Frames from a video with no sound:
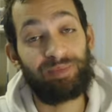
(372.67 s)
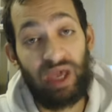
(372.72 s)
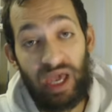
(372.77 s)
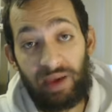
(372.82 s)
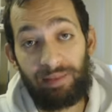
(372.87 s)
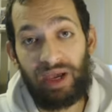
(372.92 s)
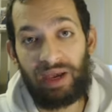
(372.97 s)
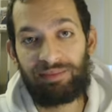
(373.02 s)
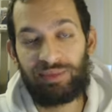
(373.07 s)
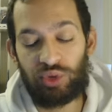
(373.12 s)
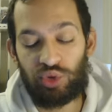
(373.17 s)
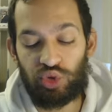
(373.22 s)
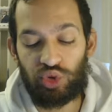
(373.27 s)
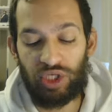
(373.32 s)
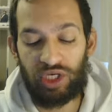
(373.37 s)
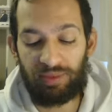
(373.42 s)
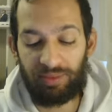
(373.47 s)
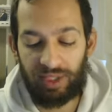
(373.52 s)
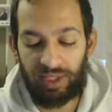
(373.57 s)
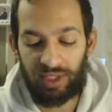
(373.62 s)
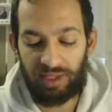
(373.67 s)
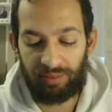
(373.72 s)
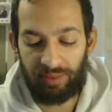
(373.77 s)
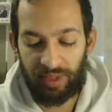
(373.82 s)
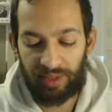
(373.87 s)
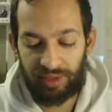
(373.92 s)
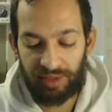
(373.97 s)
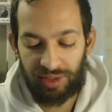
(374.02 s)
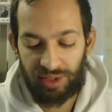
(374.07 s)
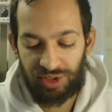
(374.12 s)
Hemen bir düzene bakalım
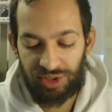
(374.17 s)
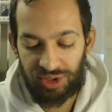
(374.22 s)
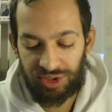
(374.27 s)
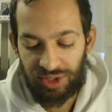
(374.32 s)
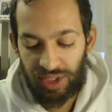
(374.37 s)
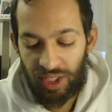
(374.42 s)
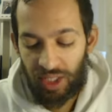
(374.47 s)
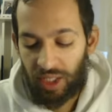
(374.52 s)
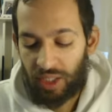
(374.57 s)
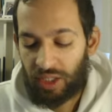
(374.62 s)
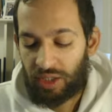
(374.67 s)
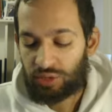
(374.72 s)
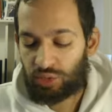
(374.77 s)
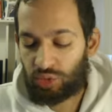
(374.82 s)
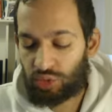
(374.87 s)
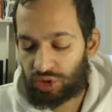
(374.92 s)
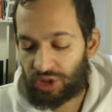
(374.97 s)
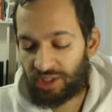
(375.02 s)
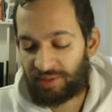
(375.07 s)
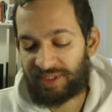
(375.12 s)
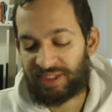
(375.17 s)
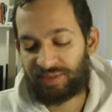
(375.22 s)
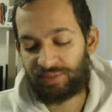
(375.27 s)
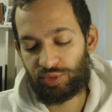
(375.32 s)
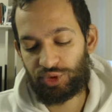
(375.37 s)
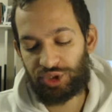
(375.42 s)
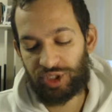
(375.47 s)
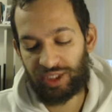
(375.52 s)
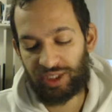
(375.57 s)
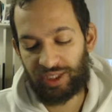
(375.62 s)
arkadaşlar. Düzenimiz
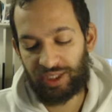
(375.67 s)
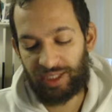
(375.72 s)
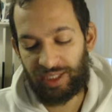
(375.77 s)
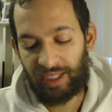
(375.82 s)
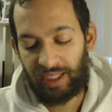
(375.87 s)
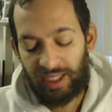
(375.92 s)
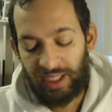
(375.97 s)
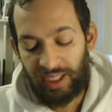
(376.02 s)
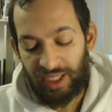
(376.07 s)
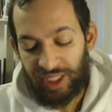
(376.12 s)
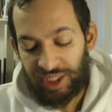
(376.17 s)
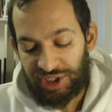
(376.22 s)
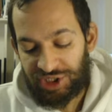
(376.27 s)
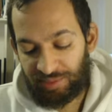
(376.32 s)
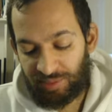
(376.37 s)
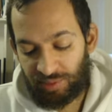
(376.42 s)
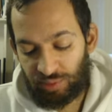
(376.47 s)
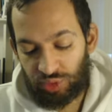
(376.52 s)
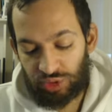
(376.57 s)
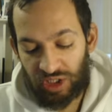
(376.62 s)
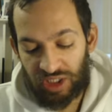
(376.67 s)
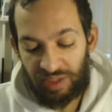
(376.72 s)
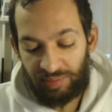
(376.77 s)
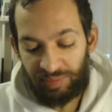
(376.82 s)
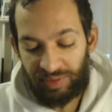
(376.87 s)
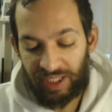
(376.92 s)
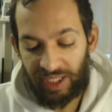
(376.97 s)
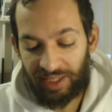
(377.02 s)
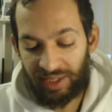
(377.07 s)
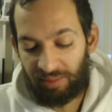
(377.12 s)
bu şekilde. Şimdi buradaki
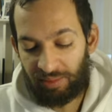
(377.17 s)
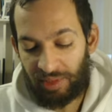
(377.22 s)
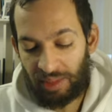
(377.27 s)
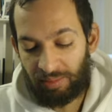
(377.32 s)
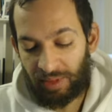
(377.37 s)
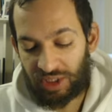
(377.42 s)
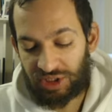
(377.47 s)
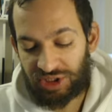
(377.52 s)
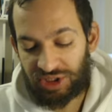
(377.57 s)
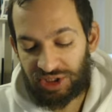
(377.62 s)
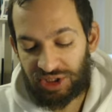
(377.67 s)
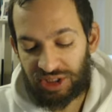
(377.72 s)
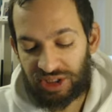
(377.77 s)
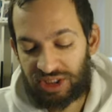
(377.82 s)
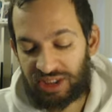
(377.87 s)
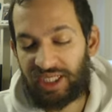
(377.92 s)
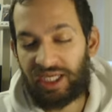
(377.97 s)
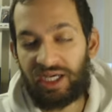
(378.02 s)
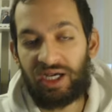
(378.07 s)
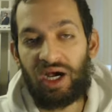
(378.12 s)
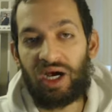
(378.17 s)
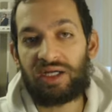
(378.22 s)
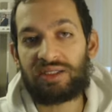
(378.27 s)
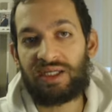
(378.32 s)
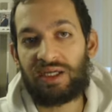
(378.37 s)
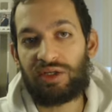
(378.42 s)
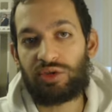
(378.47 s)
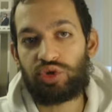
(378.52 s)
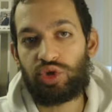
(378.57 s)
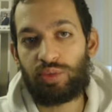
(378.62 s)
planlamam açıkçası yine
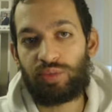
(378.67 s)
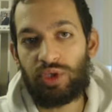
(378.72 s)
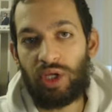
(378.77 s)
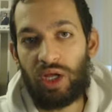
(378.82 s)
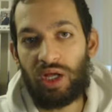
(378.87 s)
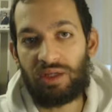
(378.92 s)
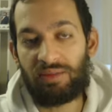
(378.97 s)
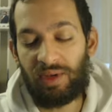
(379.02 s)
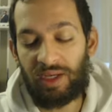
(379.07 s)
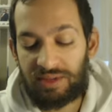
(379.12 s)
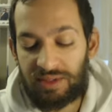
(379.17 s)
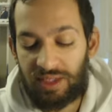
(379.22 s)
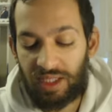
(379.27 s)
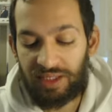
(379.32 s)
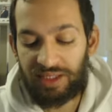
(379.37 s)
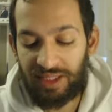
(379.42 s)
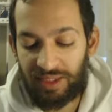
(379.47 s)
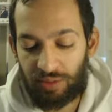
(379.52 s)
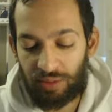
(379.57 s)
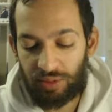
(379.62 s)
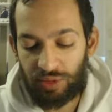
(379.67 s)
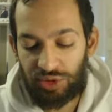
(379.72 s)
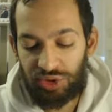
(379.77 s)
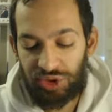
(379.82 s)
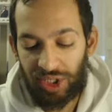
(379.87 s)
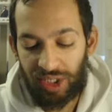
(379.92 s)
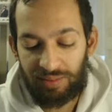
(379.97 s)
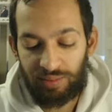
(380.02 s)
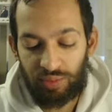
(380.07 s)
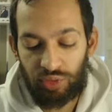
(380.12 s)
kartal topunu almaktan yana
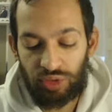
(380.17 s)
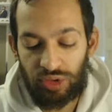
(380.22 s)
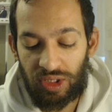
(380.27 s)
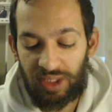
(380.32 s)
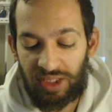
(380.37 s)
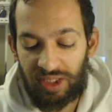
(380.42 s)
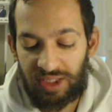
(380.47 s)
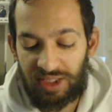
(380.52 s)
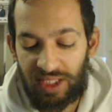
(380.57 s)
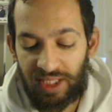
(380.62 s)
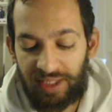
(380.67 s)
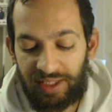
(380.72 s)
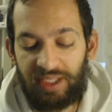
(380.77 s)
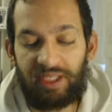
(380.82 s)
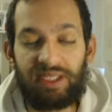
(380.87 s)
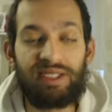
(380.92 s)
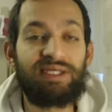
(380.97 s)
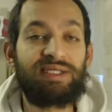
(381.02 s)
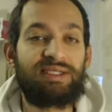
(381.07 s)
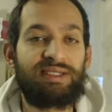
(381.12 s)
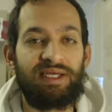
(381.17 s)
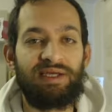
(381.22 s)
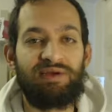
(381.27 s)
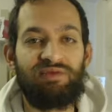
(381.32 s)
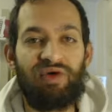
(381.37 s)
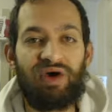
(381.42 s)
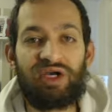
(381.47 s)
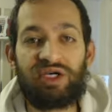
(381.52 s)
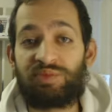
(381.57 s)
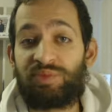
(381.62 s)
olacak. Burada iki tane X-Ray
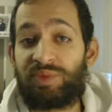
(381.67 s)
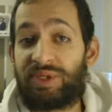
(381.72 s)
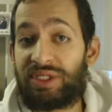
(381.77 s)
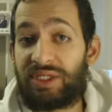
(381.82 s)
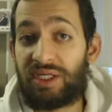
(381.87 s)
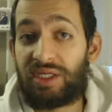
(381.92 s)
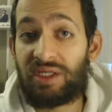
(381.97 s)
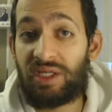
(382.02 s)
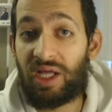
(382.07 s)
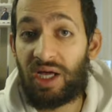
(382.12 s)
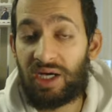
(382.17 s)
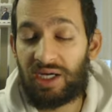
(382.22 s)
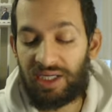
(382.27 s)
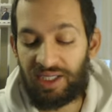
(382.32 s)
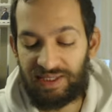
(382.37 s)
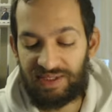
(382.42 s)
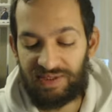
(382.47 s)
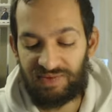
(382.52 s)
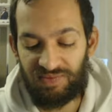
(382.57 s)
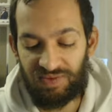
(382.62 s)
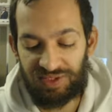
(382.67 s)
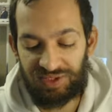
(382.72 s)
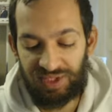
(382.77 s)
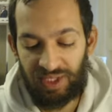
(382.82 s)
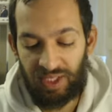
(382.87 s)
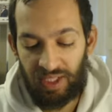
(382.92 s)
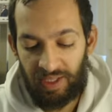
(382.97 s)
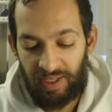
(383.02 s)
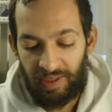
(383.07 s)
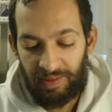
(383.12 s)
var bir de klan kalesi var.
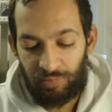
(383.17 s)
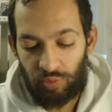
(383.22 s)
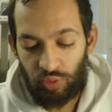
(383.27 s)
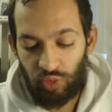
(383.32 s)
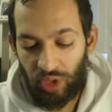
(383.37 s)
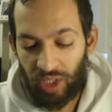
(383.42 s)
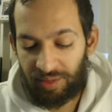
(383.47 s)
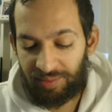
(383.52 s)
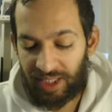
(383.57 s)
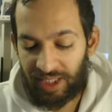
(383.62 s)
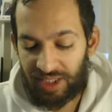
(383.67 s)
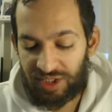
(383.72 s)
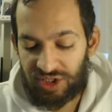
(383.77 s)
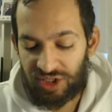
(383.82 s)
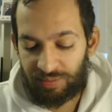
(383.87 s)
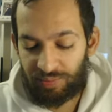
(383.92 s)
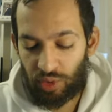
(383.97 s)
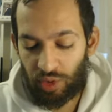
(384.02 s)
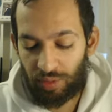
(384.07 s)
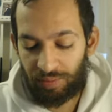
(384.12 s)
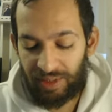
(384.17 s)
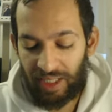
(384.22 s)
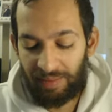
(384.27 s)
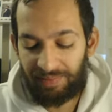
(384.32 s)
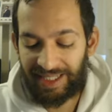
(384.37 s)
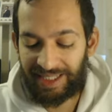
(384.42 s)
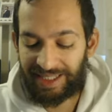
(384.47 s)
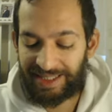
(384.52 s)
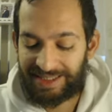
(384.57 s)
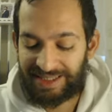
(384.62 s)
Bunlar birazcık problem
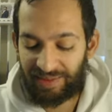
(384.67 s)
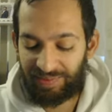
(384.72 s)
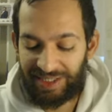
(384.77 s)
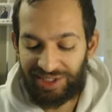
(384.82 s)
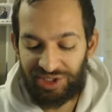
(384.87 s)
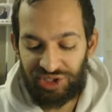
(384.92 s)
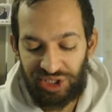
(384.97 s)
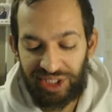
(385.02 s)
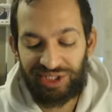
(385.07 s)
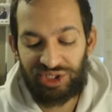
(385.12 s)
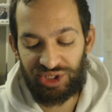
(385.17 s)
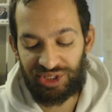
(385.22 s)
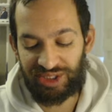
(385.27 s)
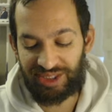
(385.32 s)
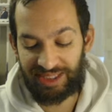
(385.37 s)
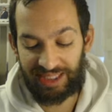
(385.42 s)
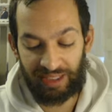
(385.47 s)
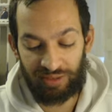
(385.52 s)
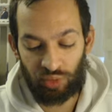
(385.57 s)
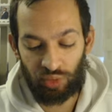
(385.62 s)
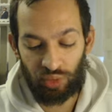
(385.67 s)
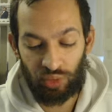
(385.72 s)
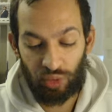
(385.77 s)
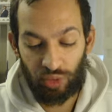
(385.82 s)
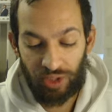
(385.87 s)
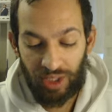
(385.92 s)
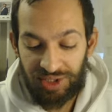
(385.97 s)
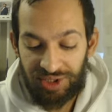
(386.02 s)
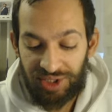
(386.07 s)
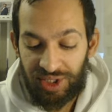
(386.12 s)
yaratabilecek cinsten
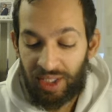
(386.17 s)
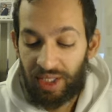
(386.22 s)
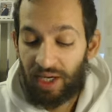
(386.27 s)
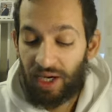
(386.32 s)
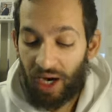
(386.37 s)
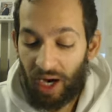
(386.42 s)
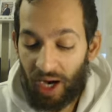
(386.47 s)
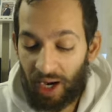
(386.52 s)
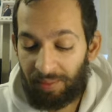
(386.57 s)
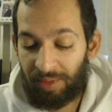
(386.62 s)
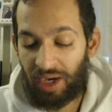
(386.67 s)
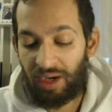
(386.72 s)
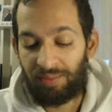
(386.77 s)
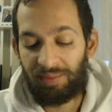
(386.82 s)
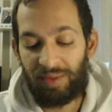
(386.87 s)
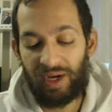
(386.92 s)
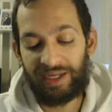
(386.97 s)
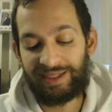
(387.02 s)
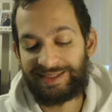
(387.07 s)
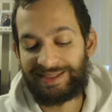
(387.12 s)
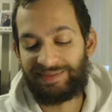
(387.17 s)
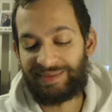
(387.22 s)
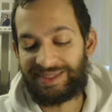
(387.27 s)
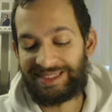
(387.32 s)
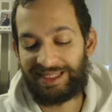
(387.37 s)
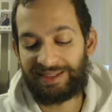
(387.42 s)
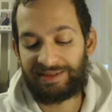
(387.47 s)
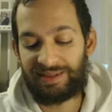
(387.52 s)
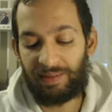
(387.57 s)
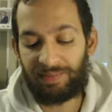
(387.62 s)
duruyorlar. Ama baktığımız
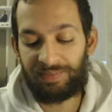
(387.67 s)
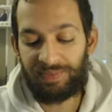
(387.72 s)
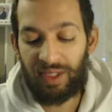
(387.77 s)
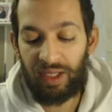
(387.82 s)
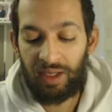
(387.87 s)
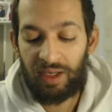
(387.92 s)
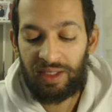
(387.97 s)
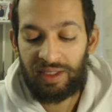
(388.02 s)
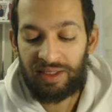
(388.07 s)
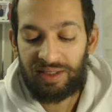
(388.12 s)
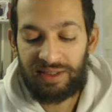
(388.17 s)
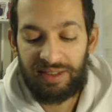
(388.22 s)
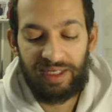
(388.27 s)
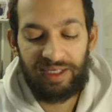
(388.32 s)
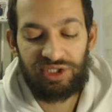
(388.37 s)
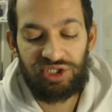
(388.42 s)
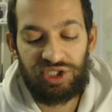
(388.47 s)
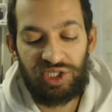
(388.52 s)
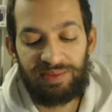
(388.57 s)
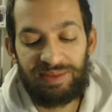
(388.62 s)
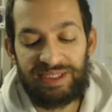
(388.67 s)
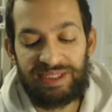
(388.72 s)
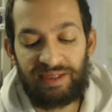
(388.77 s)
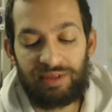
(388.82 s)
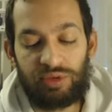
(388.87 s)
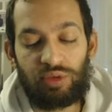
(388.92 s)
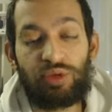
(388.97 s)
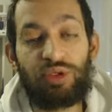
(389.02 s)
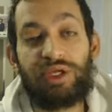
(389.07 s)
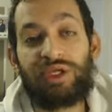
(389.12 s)
etapta
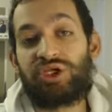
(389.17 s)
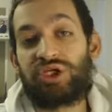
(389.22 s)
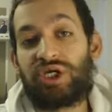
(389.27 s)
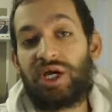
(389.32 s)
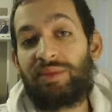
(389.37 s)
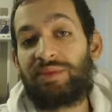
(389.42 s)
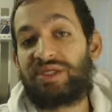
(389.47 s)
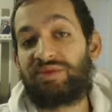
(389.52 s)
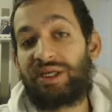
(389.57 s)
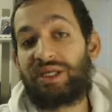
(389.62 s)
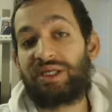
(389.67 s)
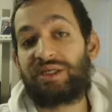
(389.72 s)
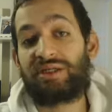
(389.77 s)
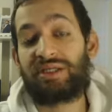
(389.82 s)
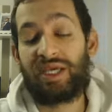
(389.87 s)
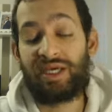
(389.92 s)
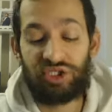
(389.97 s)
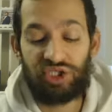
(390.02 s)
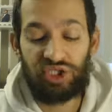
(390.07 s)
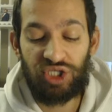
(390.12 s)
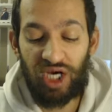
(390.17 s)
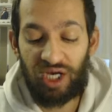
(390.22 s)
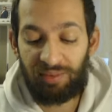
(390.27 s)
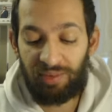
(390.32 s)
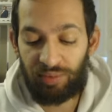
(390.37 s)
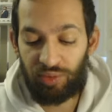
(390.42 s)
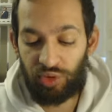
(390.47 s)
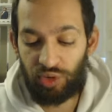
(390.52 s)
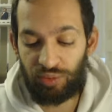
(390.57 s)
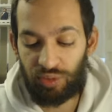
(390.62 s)
kraliçemize kullanacağımız bir geri
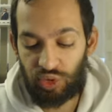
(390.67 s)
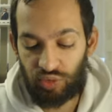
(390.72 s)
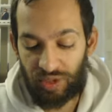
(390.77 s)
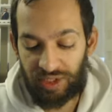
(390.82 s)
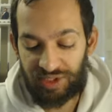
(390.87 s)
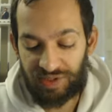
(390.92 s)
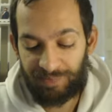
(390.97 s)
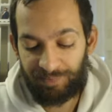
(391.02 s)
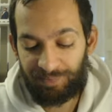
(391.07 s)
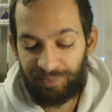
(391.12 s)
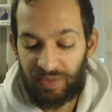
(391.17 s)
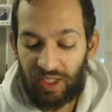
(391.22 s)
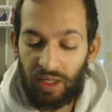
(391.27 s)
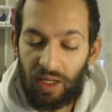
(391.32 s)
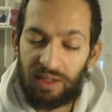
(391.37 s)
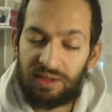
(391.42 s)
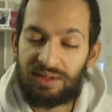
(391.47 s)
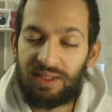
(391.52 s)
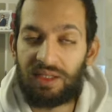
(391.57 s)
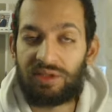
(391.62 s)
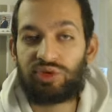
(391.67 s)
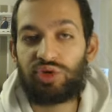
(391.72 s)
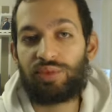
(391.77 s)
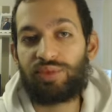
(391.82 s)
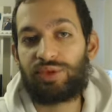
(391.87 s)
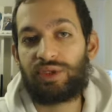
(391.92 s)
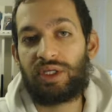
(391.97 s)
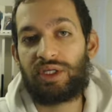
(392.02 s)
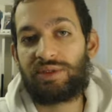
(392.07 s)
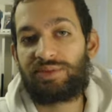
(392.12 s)
çağırma büyümüz var. Kartal
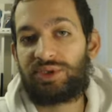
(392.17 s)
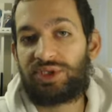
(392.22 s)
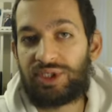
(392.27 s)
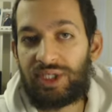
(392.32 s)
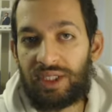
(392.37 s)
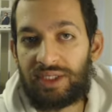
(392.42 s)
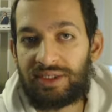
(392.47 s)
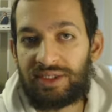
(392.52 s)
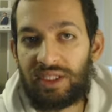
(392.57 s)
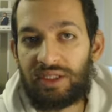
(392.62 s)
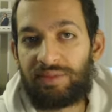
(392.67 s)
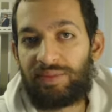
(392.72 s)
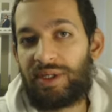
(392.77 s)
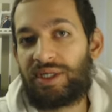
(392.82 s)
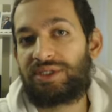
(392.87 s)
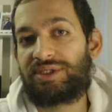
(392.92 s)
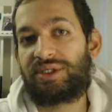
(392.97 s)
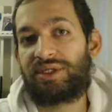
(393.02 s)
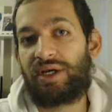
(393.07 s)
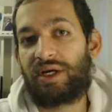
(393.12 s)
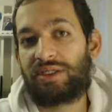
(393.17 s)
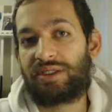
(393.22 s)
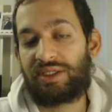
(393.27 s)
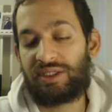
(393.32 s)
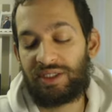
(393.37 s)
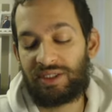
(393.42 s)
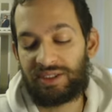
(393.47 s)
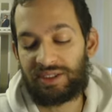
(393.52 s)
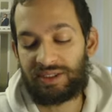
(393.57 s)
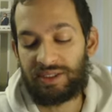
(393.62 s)
topunu alıp çıkarsak bence rahat
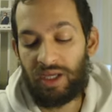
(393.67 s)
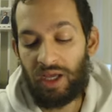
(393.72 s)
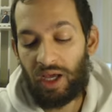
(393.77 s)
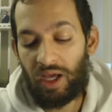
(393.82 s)
ederiz.